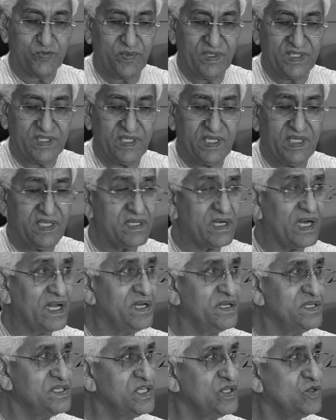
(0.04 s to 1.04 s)
स्मृति
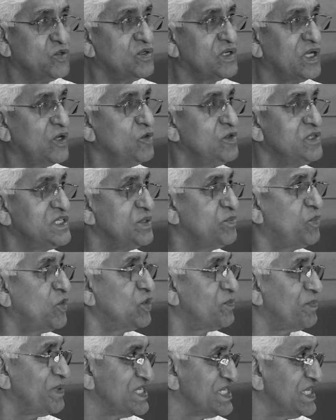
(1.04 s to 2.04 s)
ईरानी जी को राहुल जी
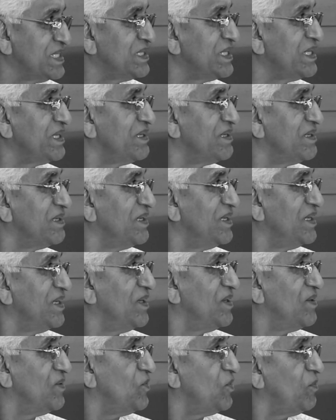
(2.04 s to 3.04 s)
बहुत पसंद
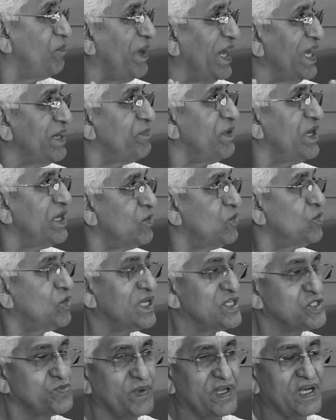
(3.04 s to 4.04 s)
है वो बार बार
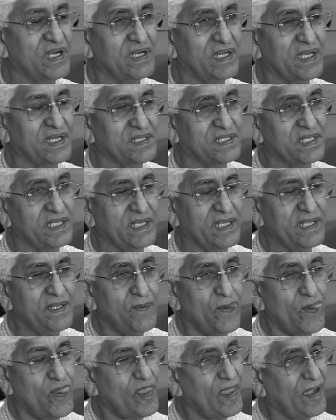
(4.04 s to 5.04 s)
उनका स्मरण करते हैं
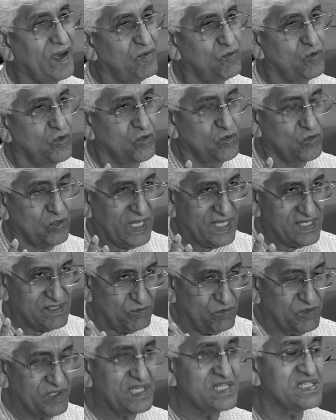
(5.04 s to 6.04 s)
वो उनका
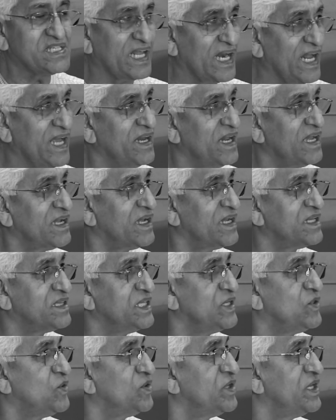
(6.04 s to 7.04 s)
उनकी सराहना
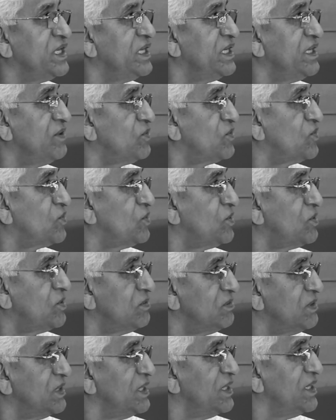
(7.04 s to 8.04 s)
करती होंगी उनको
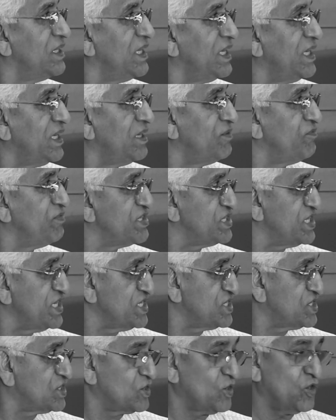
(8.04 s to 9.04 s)

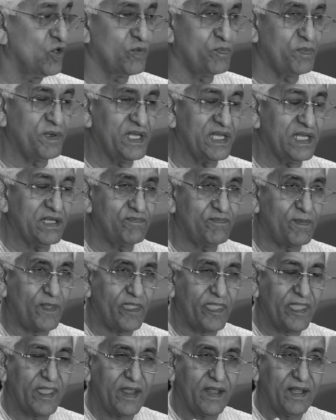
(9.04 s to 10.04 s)
विशेष तौर पे
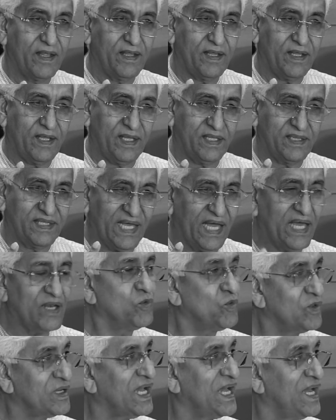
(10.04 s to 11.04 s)

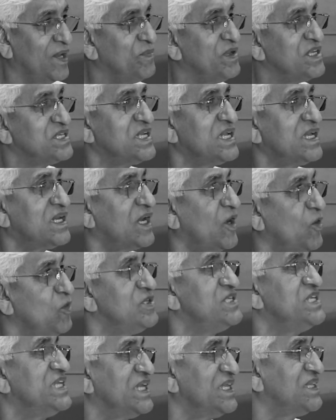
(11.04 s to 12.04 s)
ध्यान उनका हमेशा
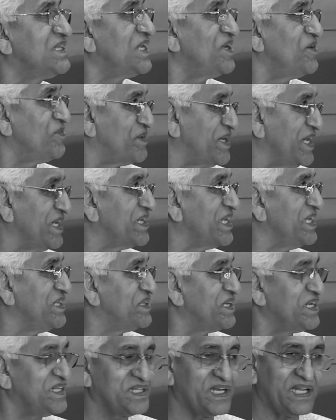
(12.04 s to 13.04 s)
राहुल जी की तरफ
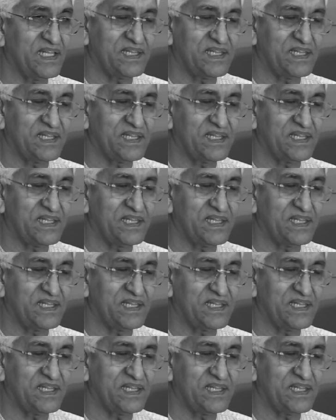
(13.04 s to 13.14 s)
केंद्रित